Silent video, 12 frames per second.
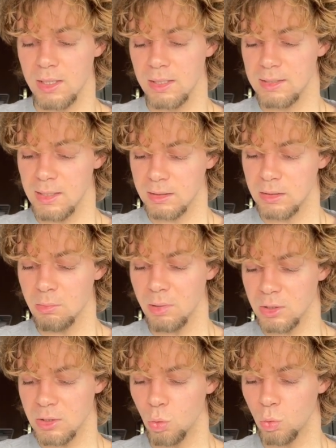Si
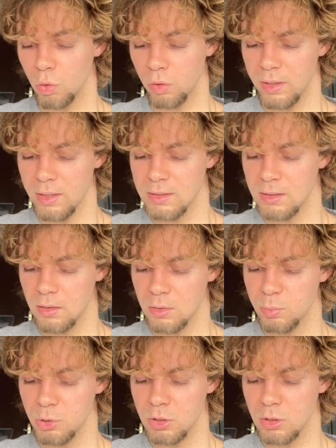activas uno de este
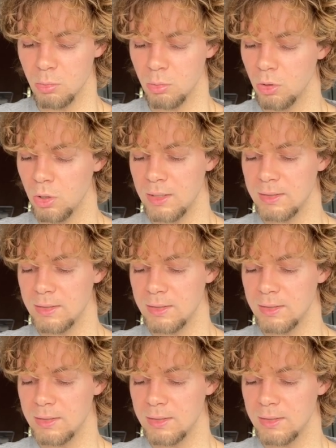dispositivo,